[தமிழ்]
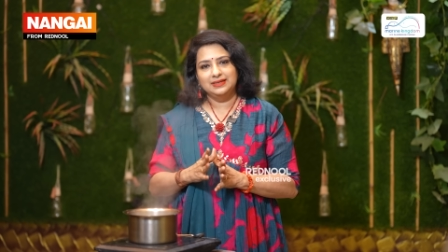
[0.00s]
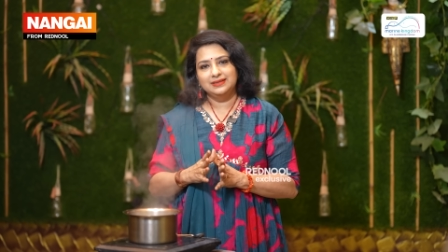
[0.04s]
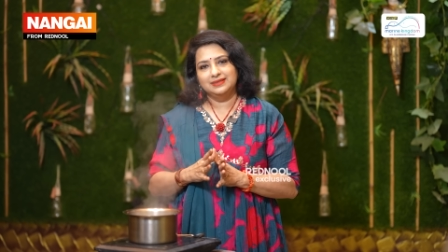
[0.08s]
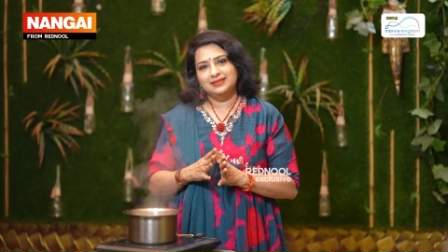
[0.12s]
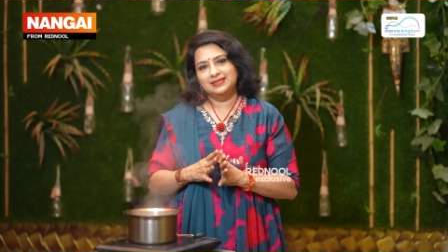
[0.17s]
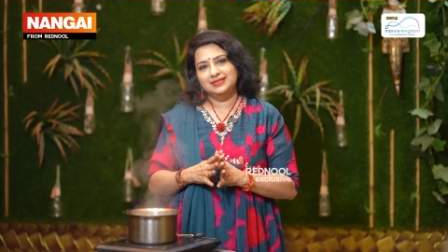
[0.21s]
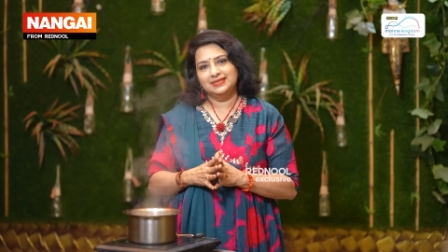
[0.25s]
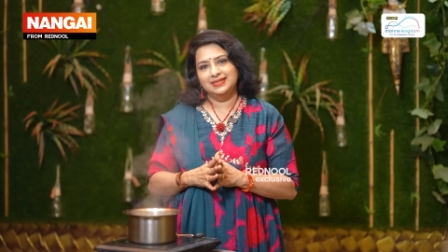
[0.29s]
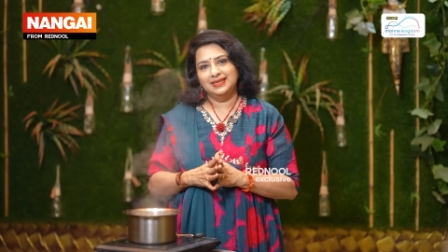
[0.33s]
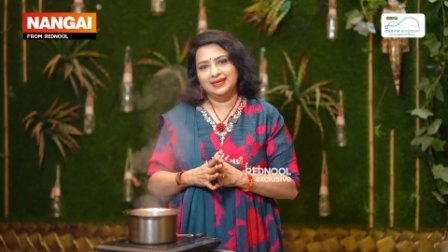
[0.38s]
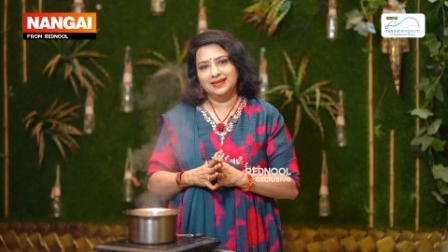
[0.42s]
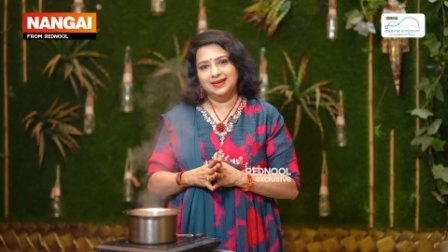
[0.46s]

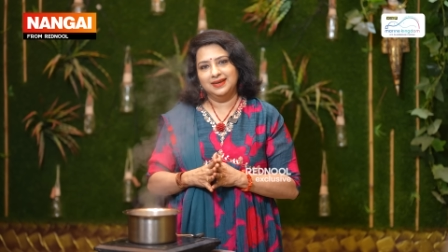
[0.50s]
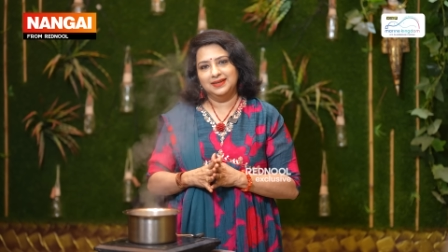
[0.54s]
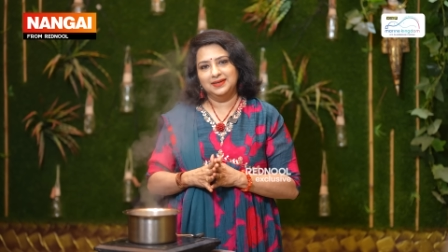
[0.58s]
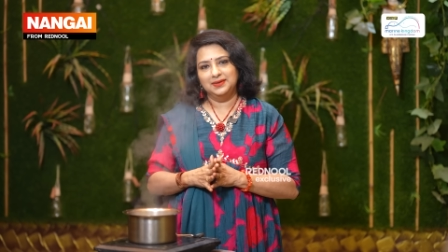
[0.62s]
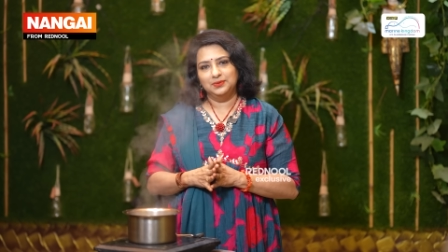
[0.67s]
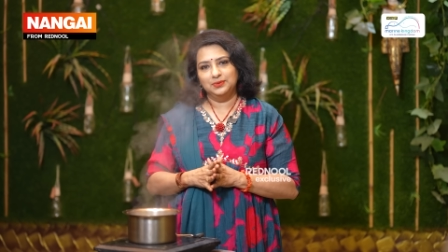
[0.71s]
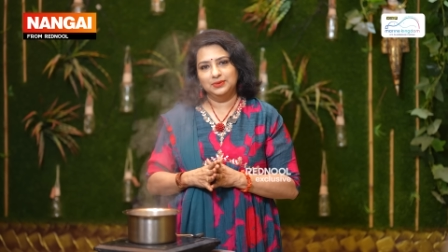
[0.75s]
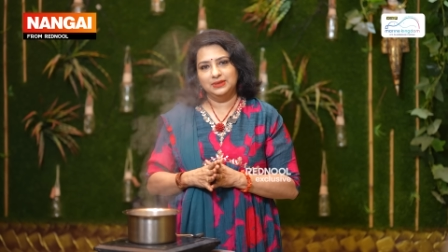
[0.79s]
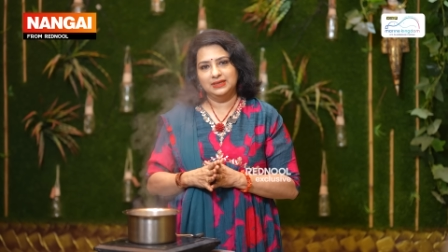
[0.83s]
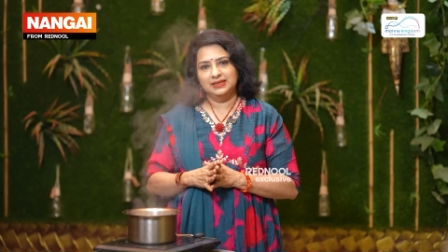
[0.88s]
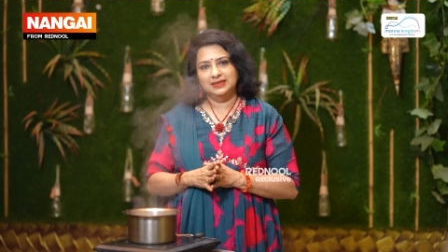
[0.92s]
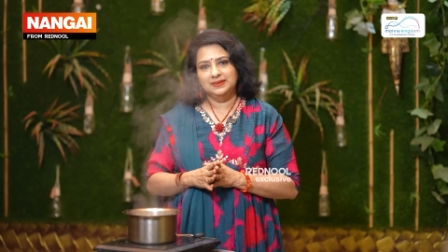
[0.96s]

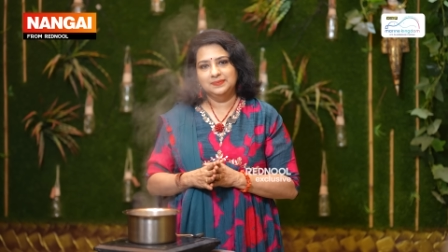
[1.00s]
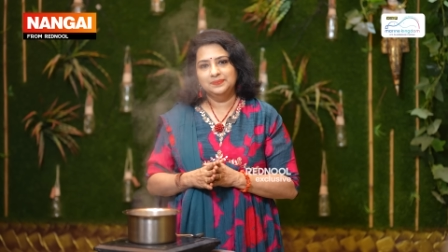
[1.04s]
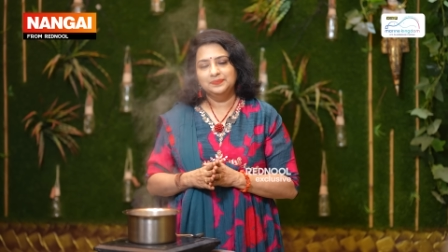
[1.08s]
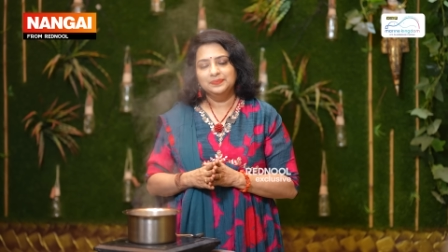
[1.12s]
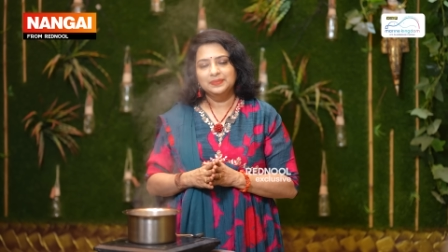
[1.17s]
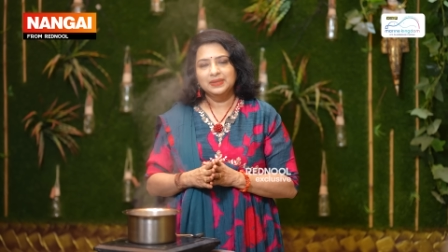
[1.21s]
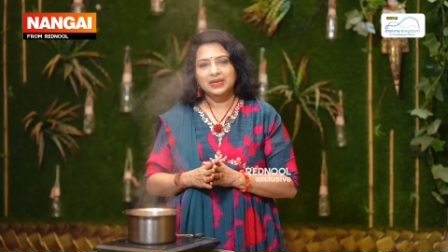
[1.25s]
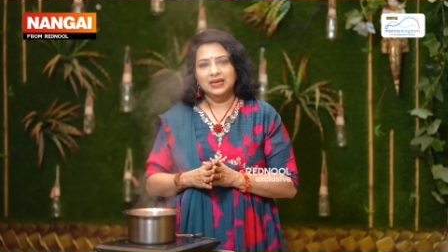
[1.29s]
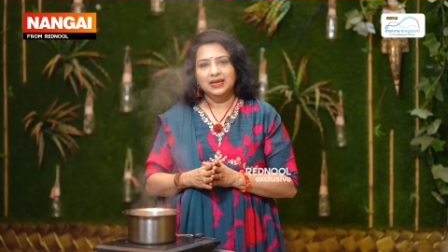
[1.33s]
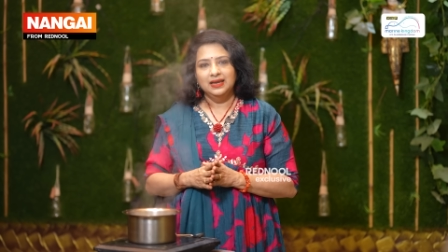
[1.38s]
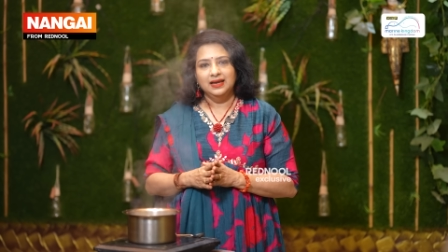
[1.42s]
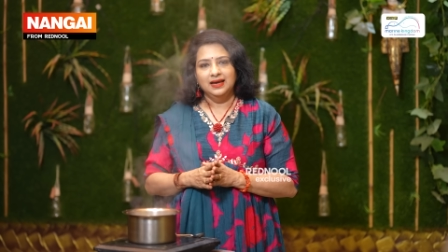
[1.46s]
இன்ட்ரெஸ்டிங்கான ஒன்று
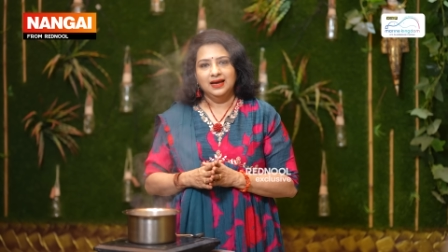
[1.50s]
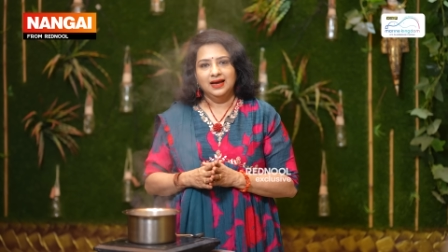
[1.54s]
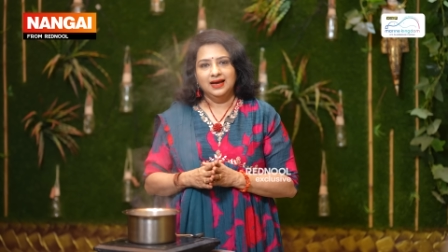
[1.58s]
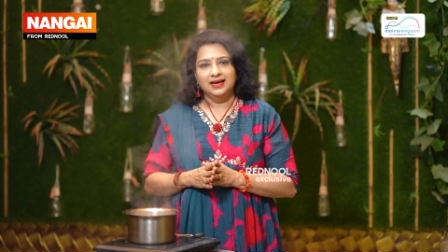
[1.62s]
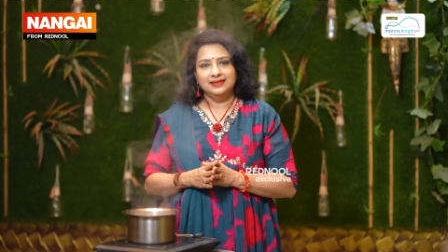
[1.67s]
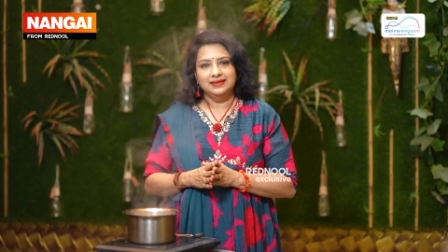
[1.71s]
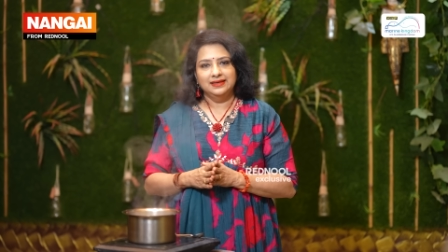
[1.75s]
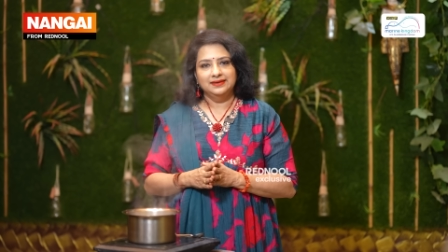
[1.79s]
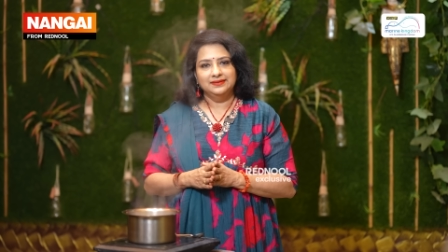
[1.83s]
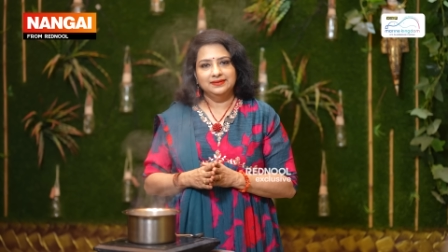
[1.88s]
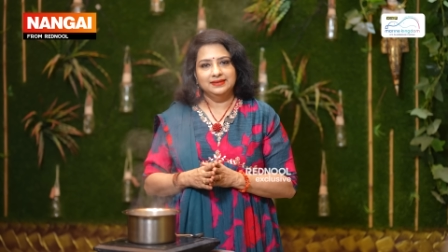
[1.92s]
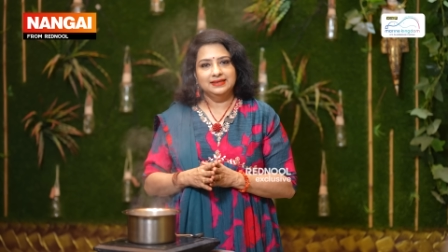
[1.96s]

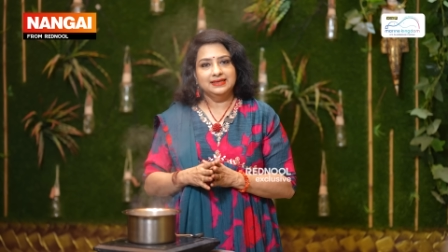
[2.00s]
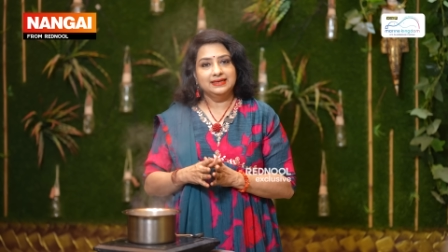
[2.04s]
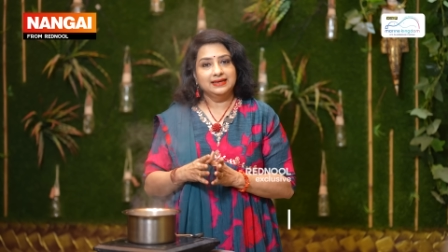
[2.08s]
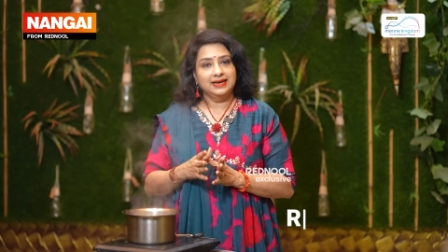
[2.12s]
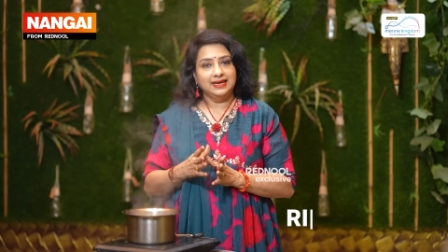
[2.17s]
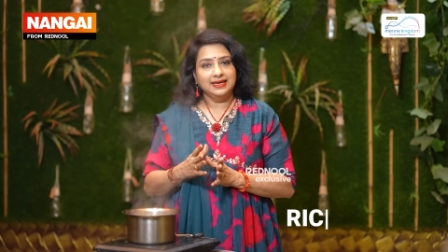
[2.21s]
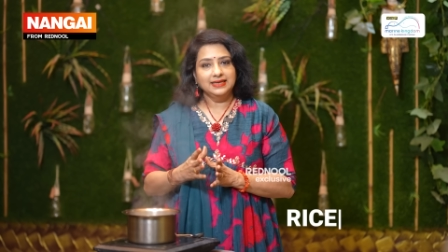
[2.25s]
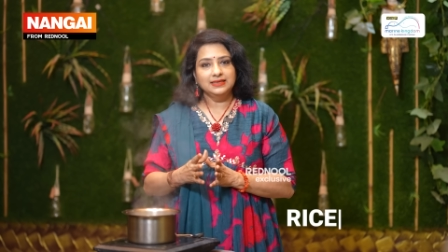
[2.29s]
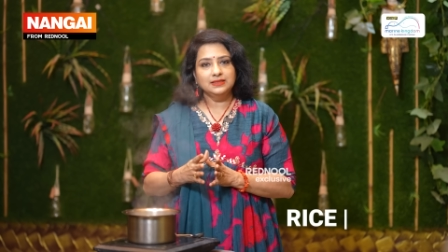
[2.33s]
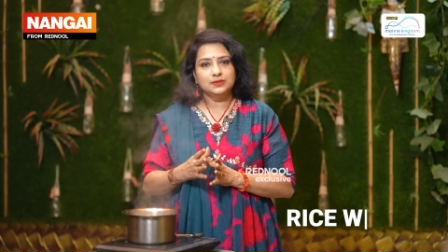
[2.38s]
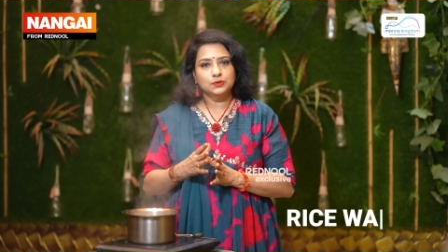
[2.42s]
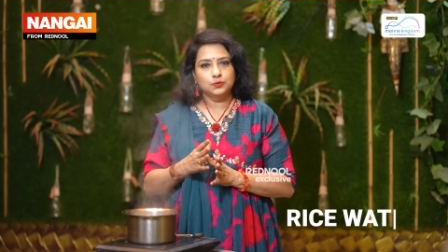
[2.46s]
அதாவது
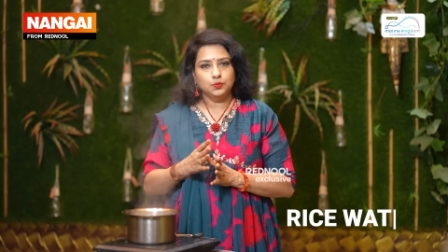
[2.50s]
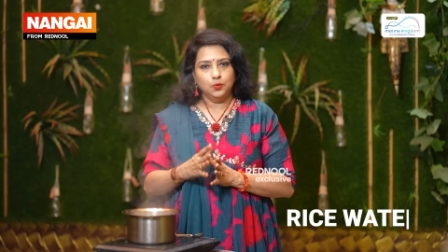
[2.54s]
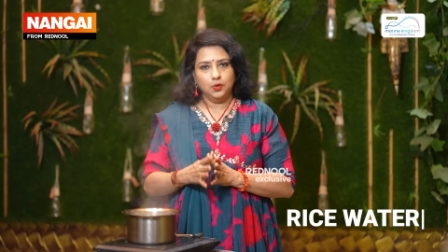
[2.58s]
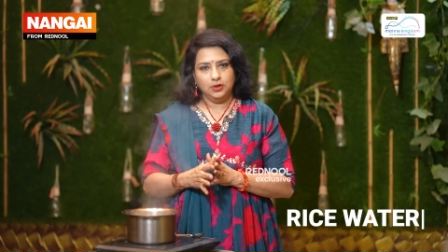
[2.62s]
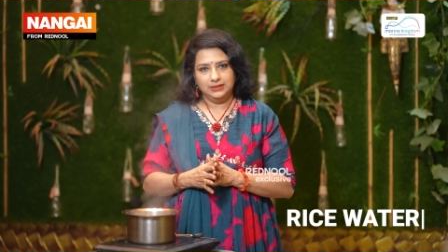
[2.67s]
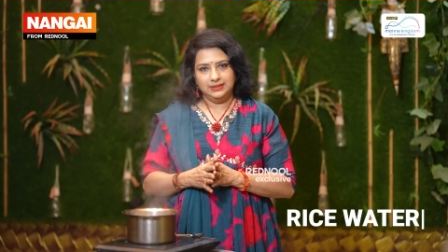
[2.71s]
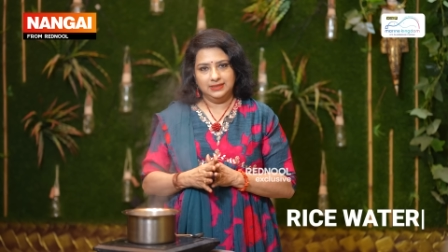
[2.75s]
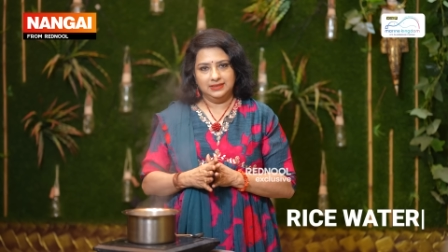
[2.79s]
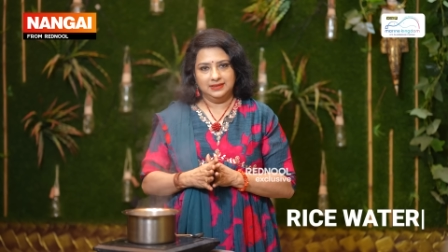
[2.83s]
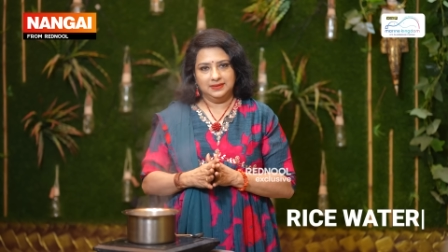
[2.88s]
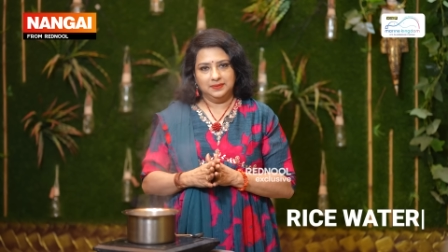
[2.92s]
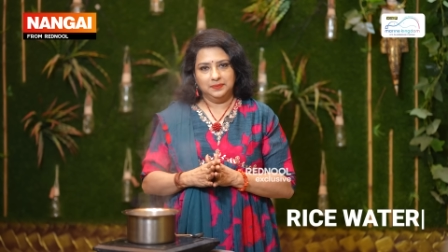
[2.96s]
ரைஸ்
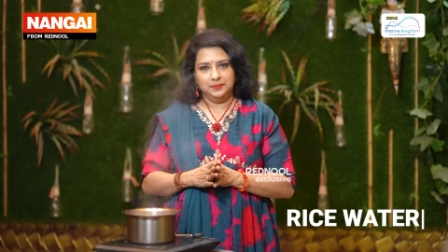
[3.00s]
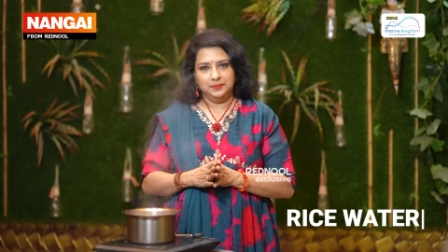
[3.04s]
வாட்டர்